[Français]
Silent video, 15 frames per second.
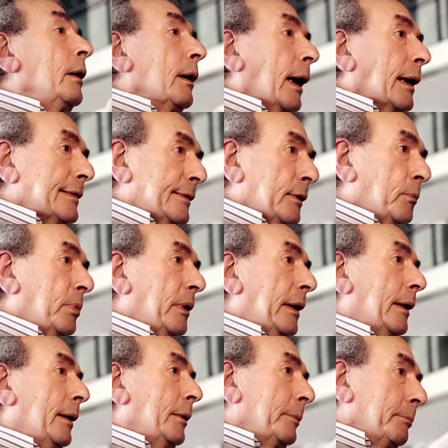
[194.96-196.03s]

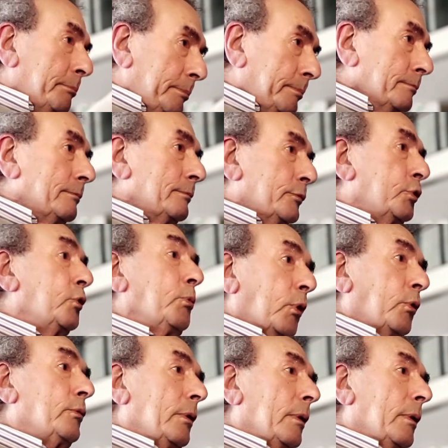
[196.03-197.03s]
rassembler tout le monde